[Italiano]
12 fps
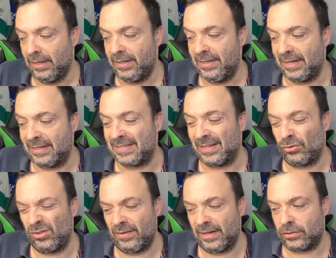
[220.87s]
Ieri è stato
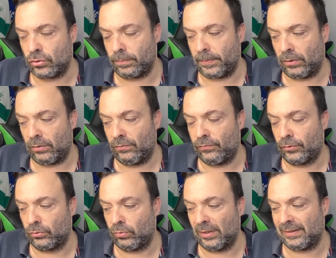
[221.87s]
diverso però,
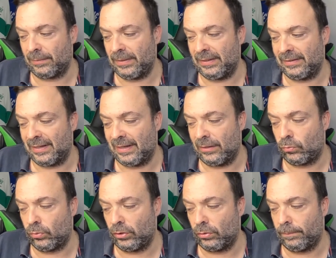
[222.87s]
fortunatamente
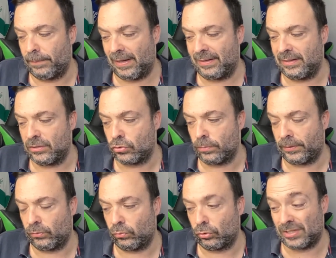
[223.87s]
alcuni compagni,
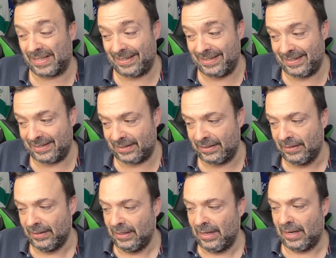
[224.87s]
soprattutto stranieri,
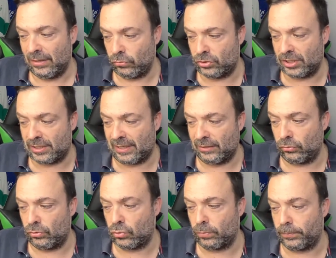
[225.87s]
hanno cercato
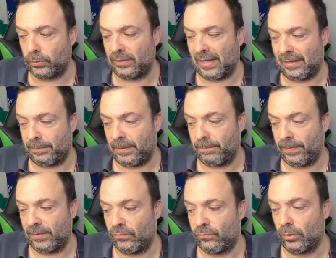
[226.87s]
di supportarmi
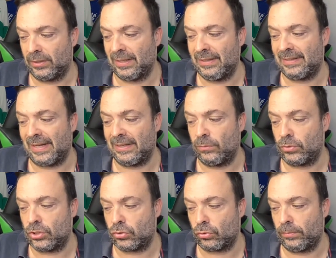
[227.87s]
fuori dall'Italia un
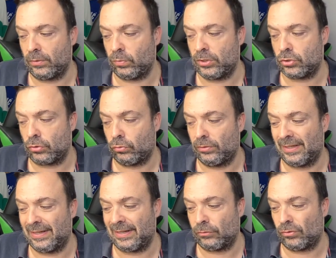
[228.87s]
gesto come questo è
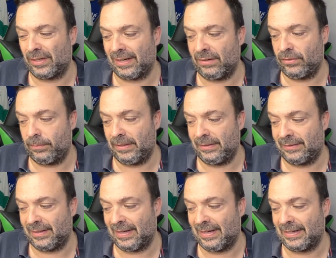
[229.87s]
condannato
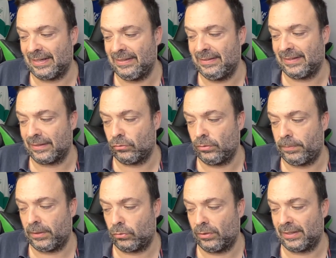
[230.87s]
gravemente anche all'interno di
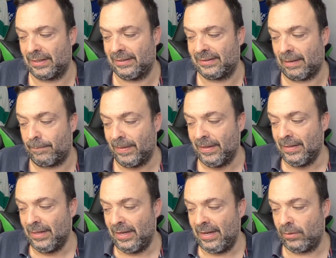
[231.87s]
piccole realtà.
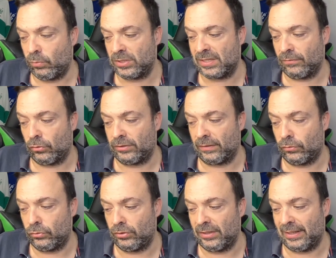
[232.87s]
E questa volta
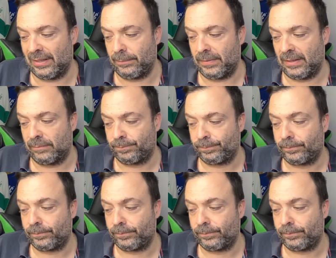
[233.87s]
voglio dire la mia.